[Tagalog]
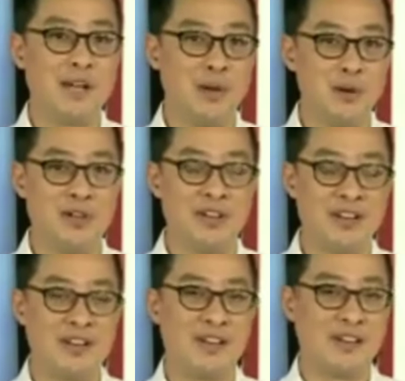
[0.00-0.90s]
panahon
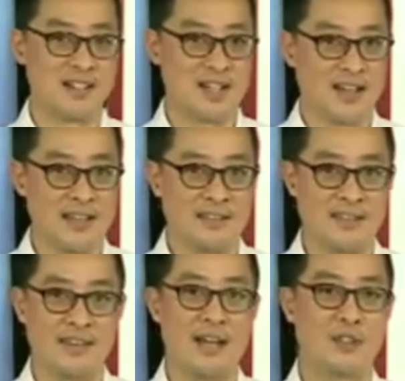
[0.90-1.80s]
ng sakit
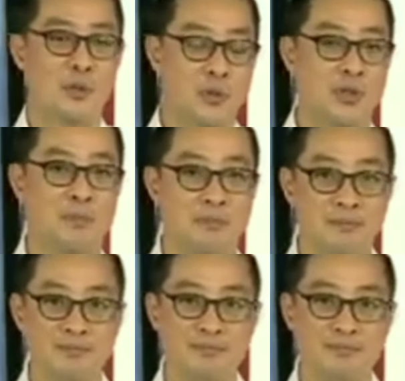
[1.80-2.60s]
at gutom.